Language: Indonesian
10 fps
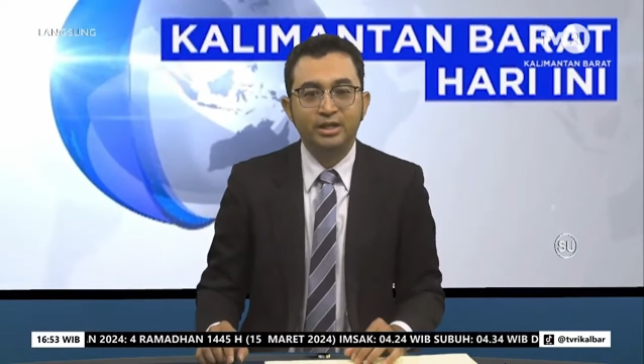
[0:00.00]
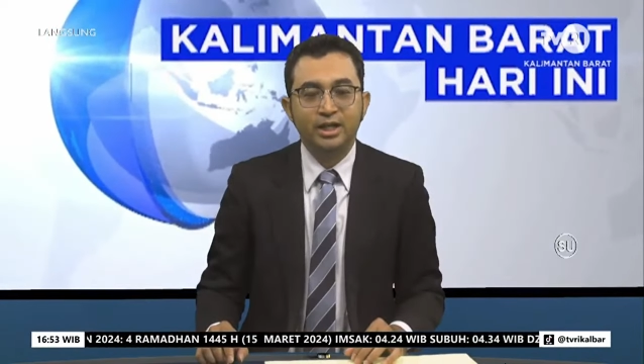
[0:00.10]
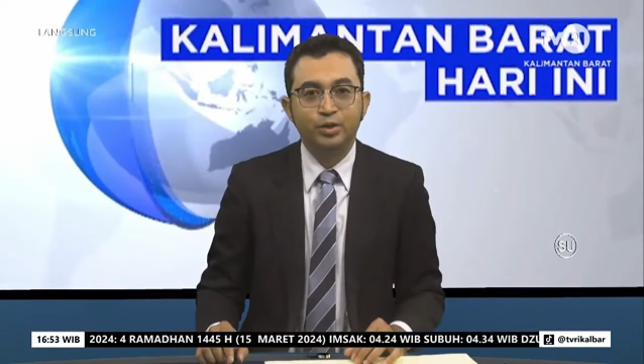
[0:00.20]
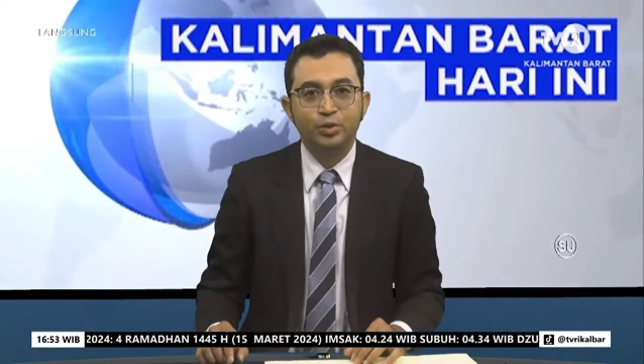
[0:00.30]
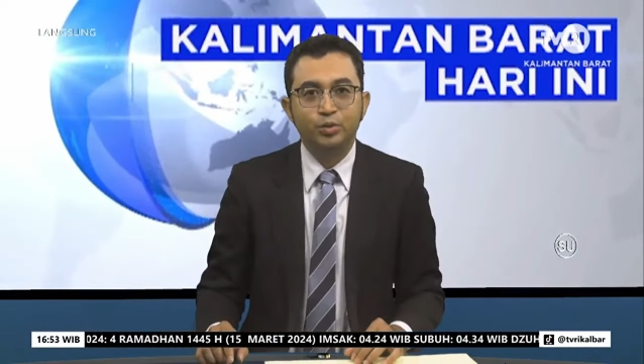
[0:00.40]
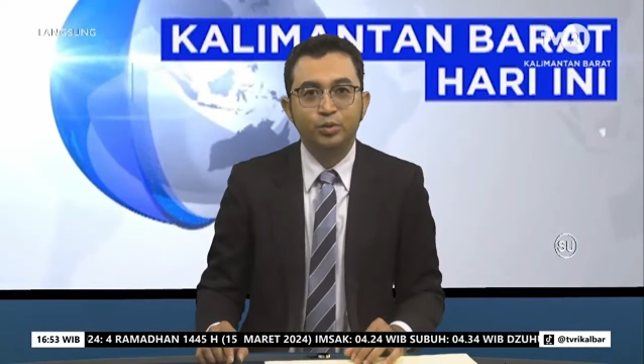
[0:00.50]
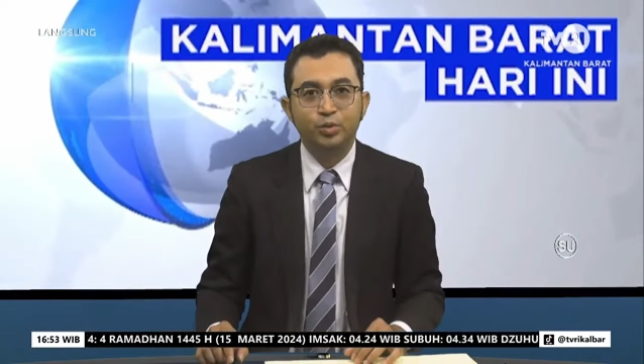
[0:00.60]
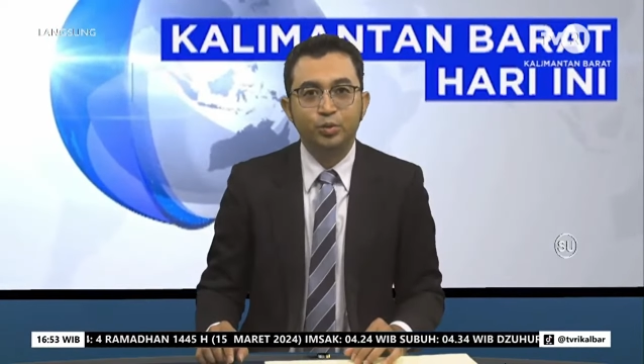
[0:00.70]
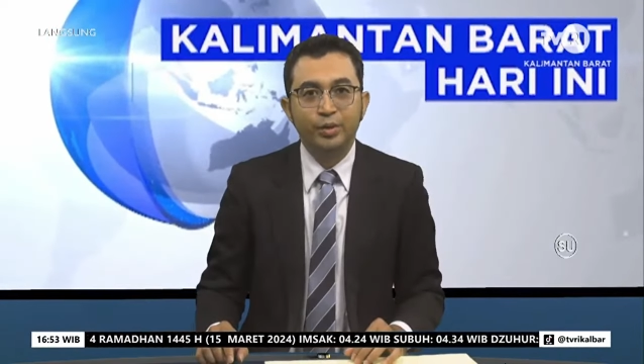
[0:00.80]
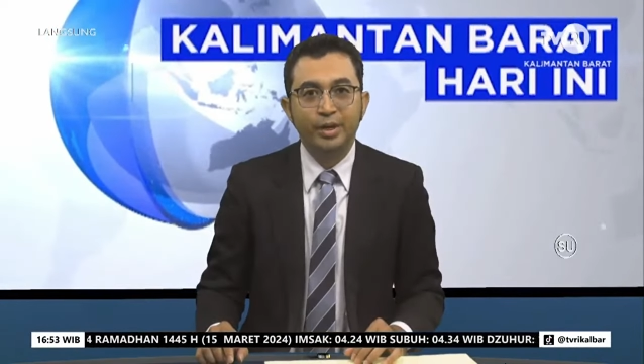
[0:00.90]
yaitu
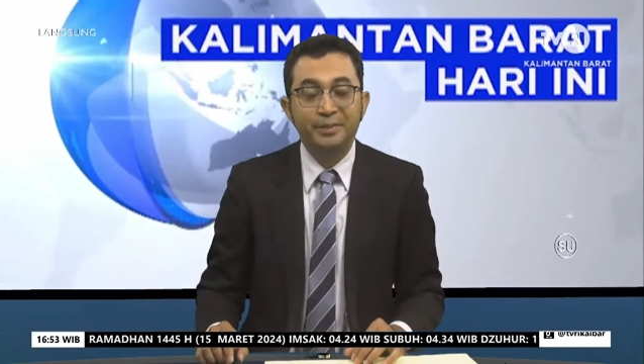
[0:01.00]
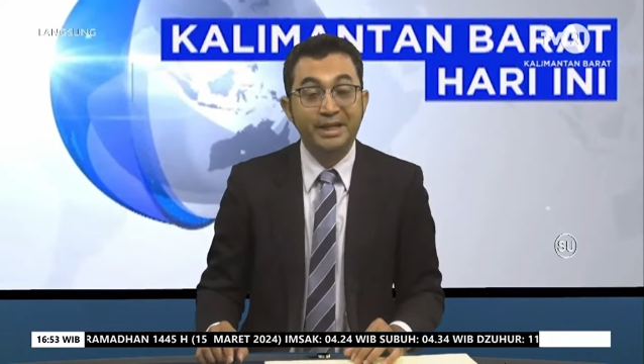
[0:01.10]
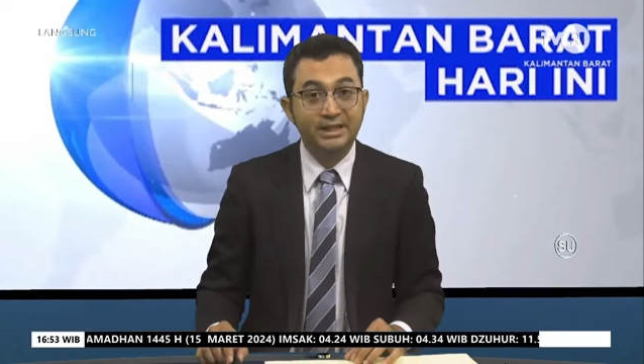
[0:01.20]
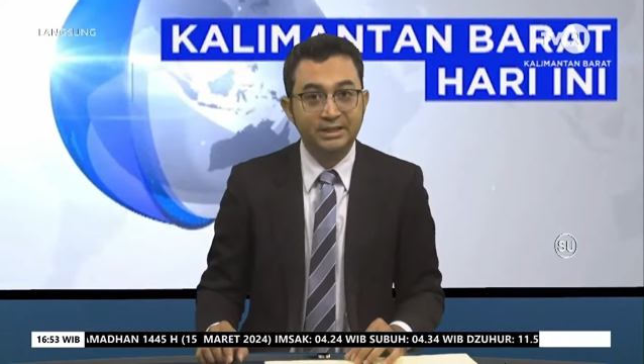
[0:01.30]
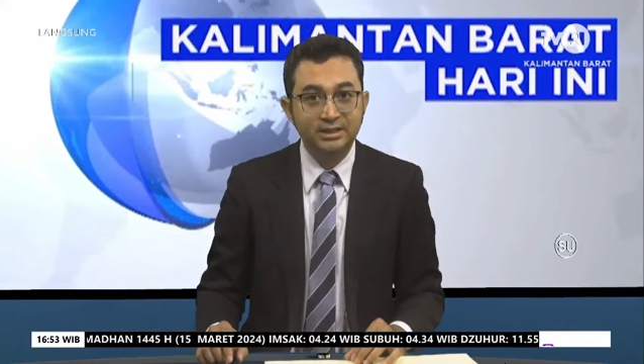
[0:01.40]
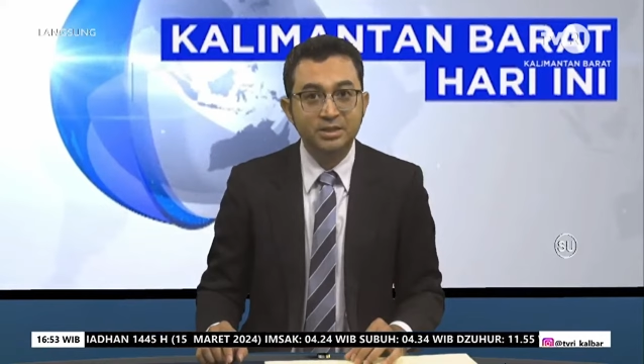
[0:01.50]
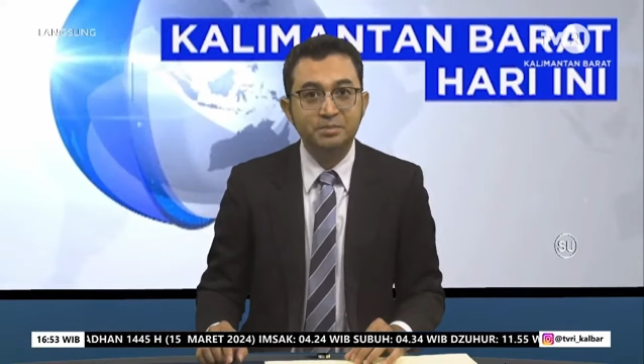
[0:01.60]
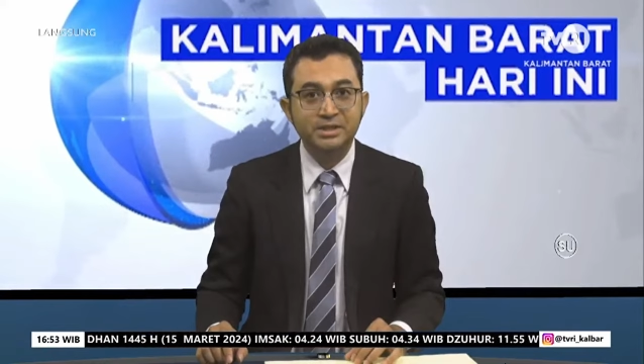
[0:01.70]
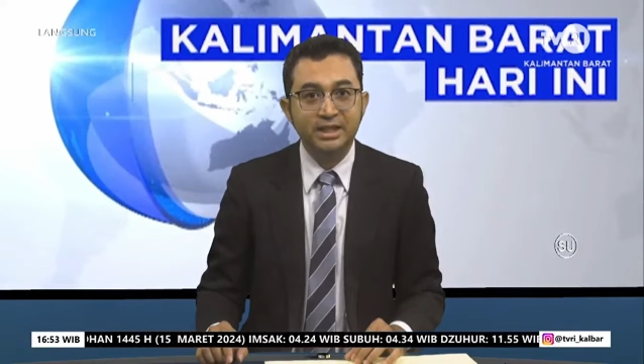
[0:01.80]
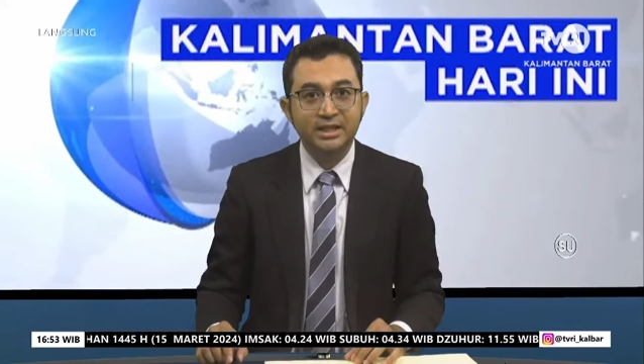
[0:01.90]
kue bingke
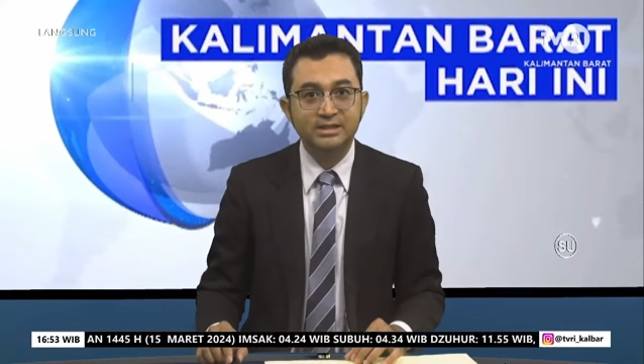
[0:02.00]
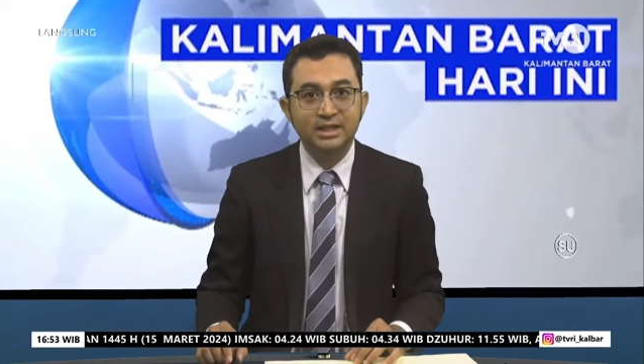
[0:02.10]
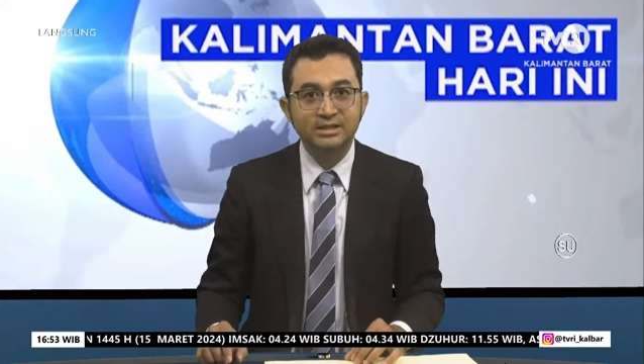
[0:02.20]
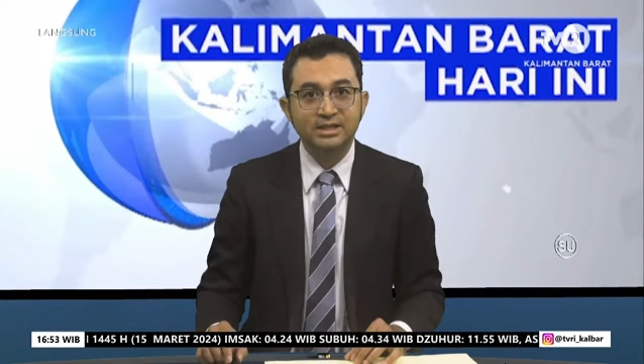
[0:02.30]
menjadi salah